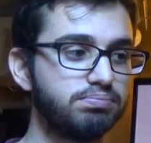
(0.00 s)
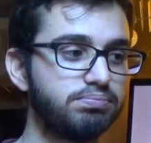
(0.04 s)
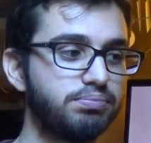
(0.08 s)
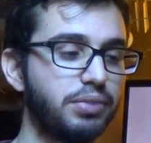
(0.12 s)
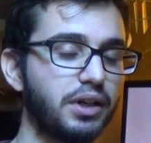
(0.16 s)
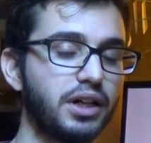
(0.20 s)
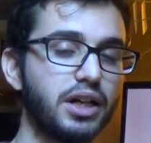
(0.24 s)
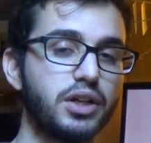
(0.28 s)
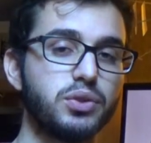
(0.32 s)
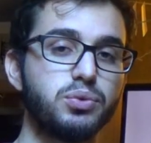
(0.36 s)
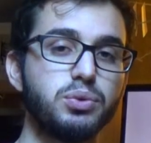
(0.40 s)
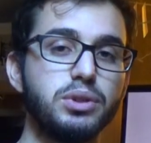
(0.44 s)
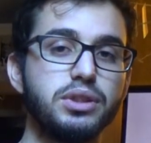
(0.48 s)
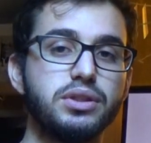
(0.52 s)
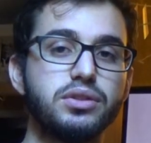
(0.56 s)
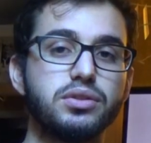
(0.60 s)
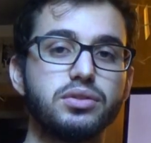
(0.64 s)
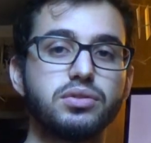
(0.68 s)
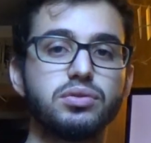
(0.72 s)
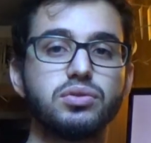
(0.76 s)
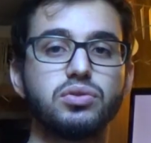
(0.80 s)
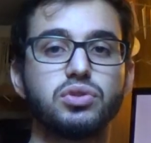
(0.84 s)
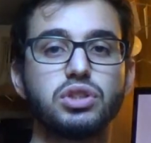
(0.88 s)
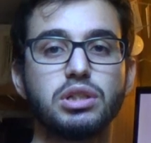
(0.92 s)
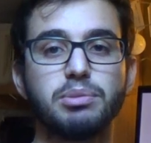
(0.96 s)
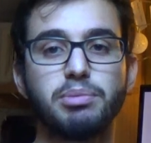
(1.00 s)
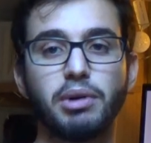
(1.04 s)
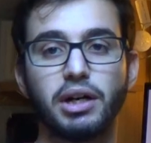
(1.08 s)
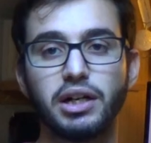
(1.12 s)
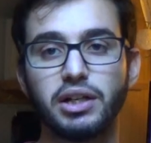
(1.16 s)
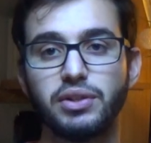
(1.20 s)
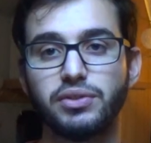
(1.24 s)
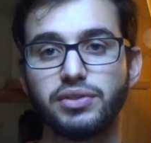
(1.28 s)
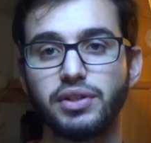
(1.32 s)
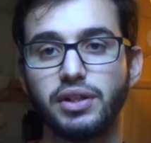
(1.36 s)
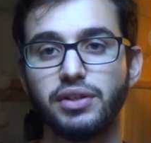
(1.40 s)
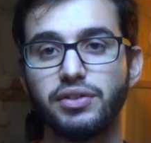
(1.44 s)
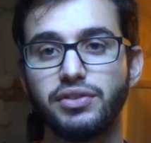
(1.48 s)
Par la suite, j'ai parlé
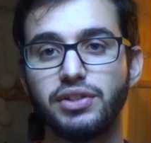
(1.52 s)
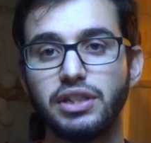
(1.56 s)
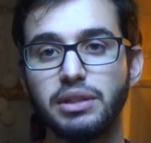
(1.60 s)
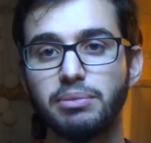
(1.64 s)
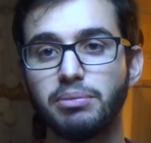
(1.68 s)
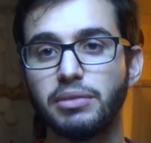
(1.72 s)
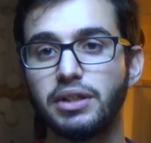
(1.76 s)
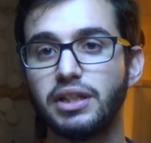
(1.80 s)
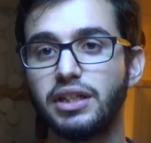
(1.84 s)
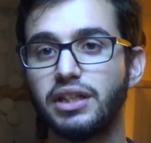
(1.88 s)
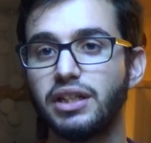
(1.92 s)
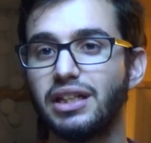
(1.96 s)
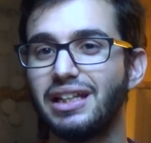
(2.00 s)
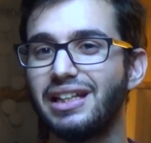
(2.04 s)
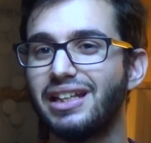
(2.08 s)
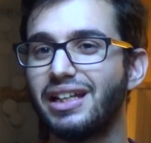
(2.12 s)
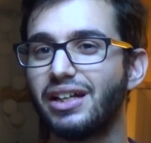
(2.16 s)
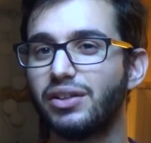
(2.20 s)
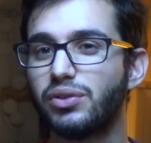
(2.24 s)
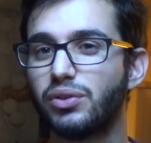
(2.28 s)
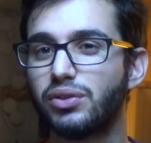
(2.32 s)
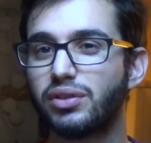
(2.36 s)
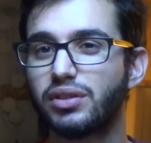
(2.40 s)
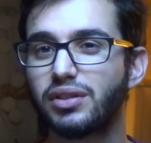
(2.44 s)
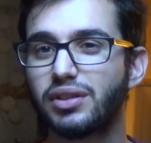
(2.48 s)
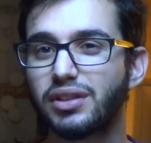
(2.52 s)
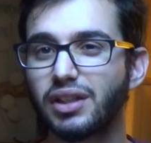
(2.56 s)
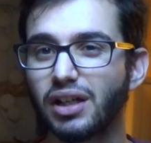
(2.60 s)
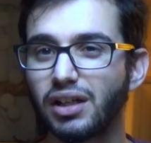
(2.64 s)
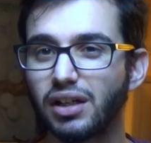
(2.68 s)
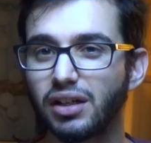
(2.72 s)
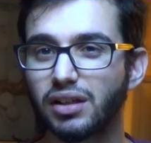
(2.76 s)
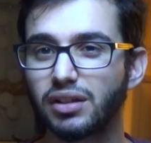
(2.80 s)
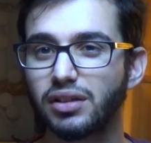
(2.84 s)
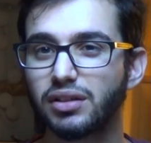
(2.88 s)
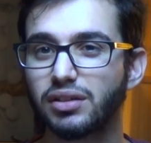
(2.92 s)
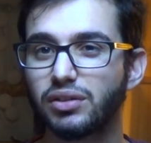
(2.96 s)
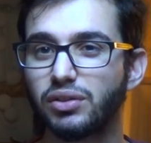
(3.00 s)
de celle-ci, mais il y a de
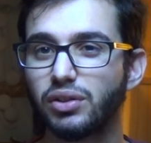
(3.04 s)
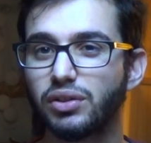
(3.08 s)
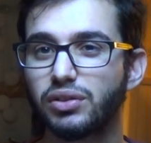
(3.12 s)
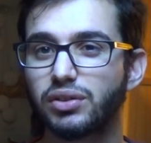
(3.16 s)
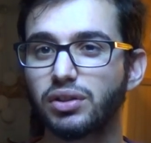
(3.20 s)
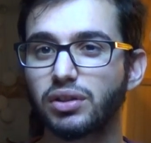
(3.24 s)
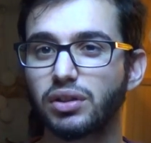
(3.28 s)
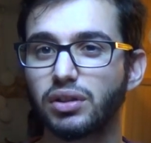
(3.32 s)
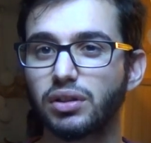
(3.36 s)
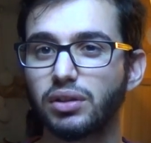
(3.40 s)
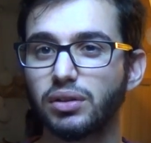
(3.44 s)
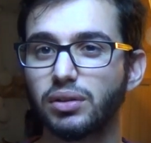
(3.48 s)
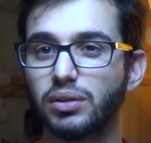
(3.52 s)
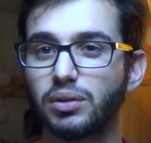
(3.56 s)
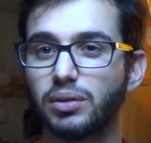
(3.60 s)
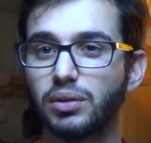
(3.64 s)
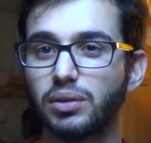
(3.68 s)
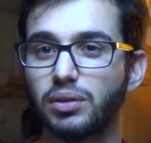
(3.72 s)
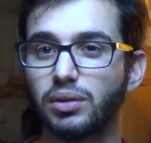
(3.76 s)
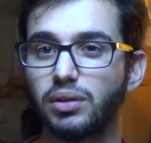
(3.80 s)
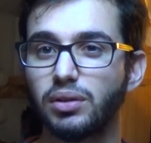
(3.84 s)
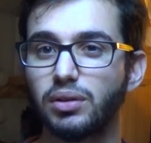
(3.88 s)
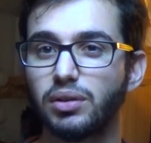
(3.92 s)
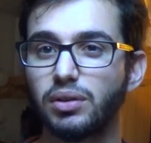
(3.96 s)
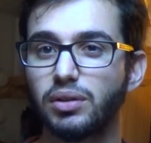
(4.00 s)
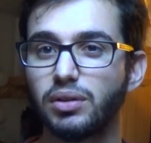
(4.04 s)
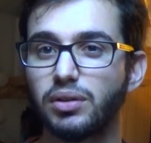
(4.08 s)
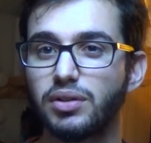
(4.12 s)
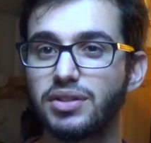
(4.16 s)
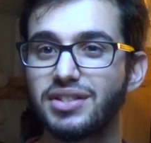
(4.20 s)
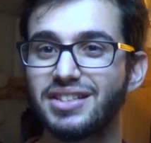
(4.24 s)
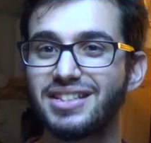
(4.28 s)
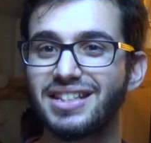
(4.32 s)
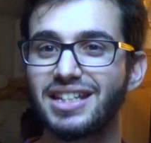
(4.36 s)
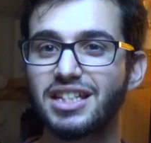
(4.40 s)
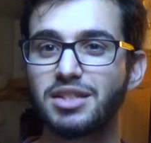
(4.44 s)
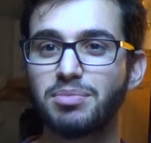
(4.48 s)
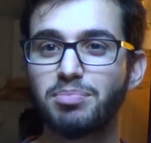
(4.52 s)
tas d'autres
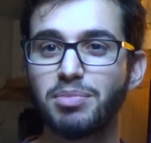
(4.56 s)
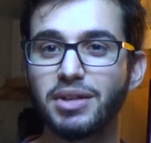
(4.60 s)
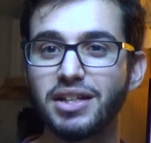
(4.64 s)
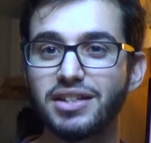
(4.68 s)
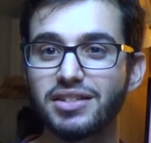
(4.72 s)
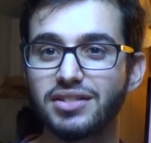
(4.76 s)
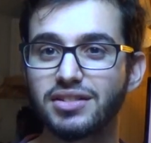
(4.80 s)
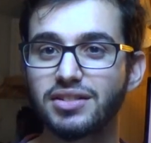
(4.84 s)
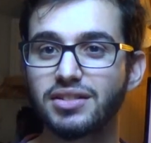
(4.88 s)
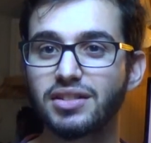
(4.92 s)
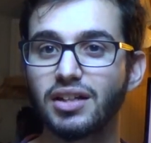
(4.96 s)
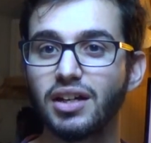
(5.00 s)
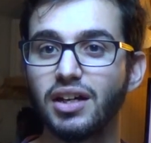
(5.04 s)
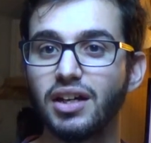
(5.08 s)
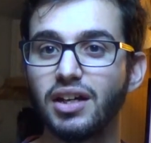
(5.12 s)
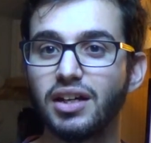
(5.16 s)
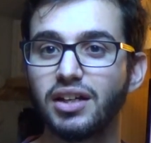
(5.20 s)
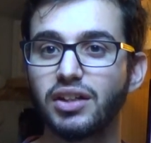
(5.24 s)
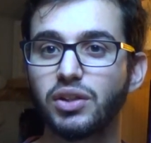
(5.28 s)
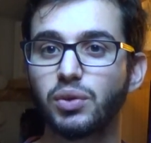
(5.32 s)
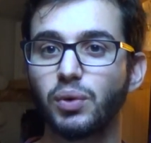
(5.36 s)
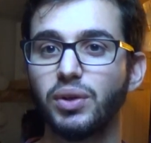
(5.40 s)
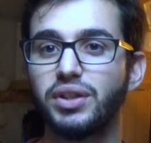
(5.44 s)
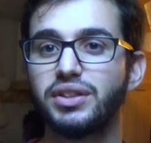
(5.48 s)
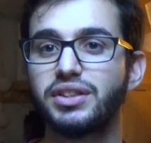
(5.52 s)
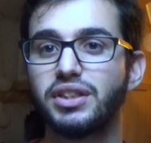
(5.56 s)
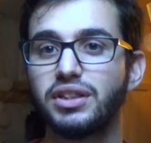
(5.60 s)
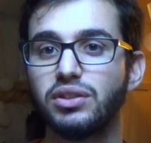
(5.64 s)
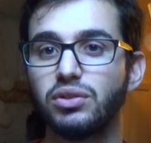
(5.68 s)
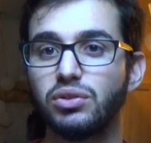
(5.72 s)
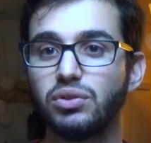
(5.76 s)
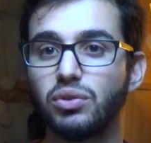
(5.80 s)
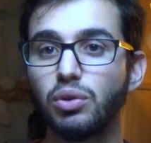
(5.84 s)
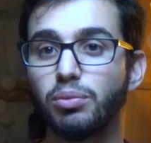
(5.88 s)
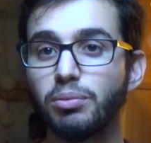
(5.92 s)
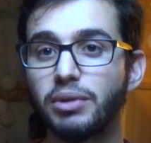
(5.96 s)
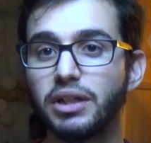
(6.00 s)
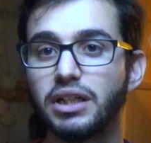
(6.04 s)
espèces qui ont été
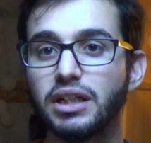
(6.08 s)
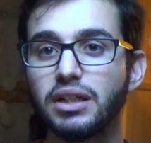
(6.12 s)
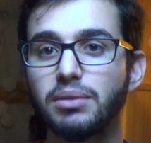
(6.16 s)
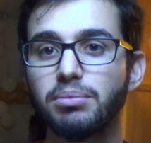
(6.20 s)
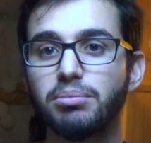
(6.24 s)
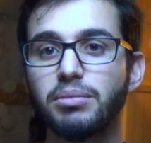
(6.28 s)
nommées,